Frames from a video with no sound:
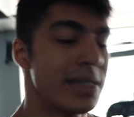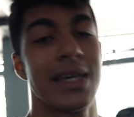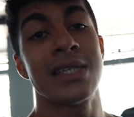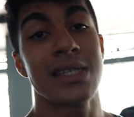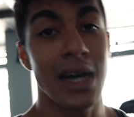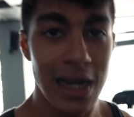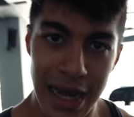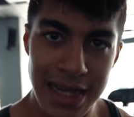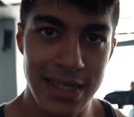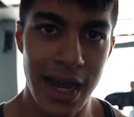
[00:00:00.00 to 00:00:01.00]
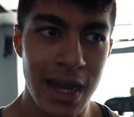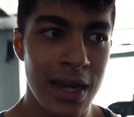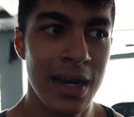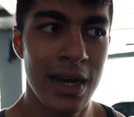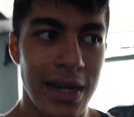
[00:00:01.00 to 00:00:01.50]
सिंस कल लेग्स है
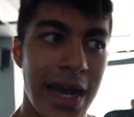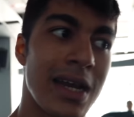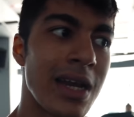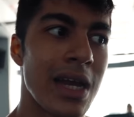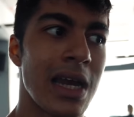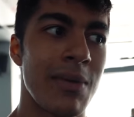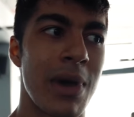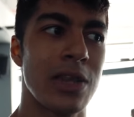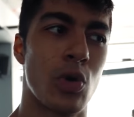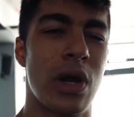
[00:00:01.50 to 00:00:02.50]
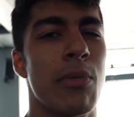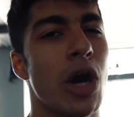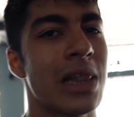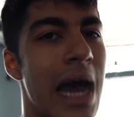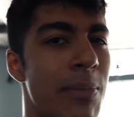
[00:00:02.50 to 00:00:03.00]
टेक्निकली मैं थोड़ी
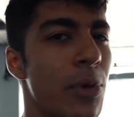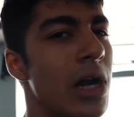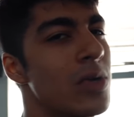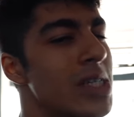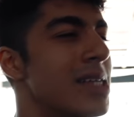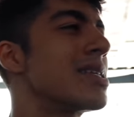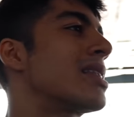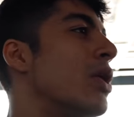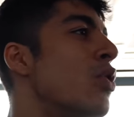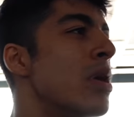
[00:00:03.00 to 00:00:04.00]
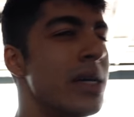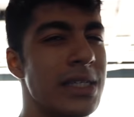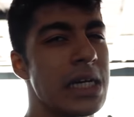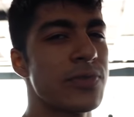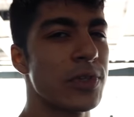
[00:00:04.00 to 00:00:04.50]
बहुत लैट पुल डाउन कर सकता
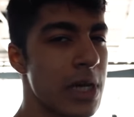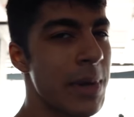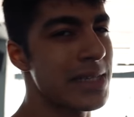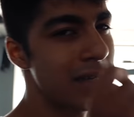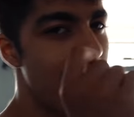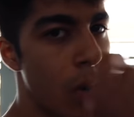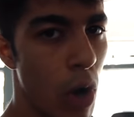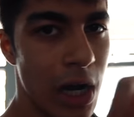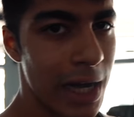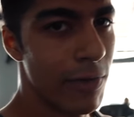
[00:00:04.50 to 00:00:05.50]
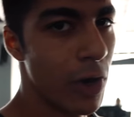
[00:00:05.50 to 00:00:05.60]
हूँ जस्ट फॉर सम एक्स्ट्रा क्वालिटी